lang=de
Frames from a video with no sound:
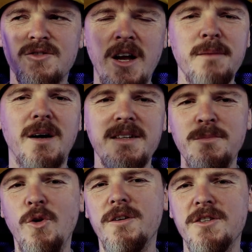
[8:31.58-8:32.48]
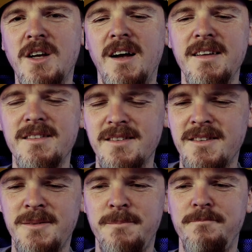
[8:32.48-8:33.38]
scheinbar die Möglichkeit,
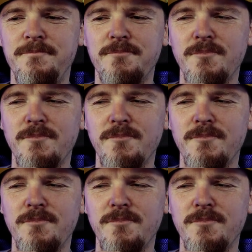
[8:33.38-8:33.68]
ähm,